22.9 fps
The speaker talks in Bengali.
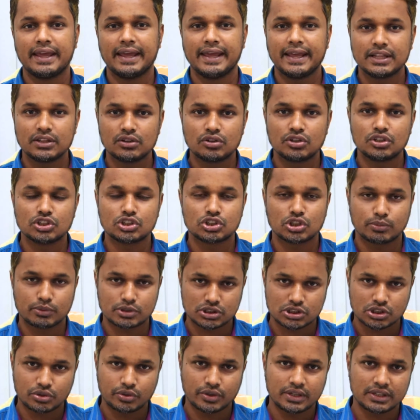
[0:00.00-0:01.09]
এই ধরনের
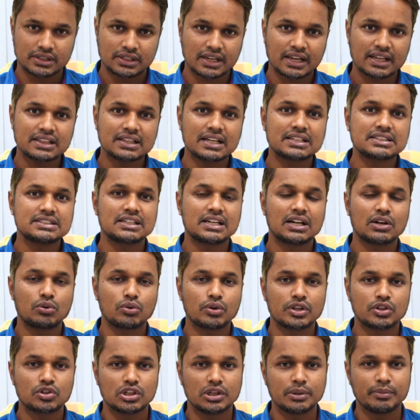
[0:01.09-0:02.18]
সমস্যা হয়ে থাকে তাছাড়া
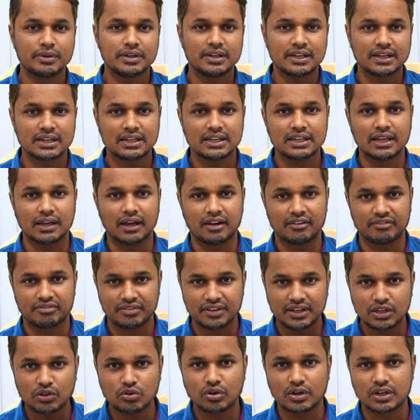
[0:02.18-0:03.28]
রোগী তো ইমিডিয়েটলি
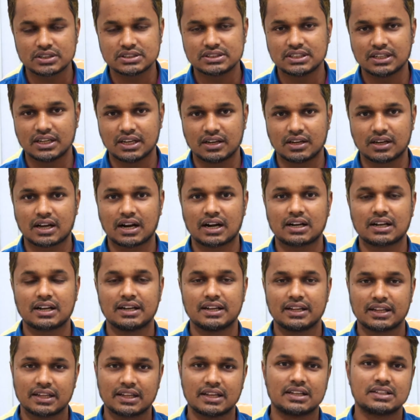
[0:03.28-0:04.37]
ফিল করে যে কাটা
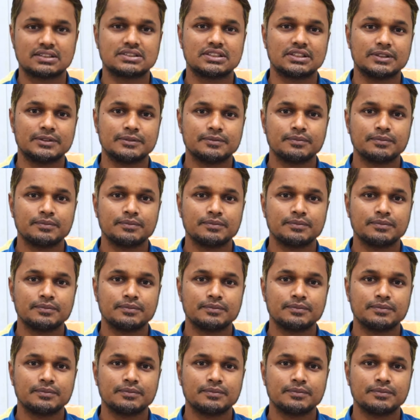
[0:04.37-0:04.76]
লেগে আছে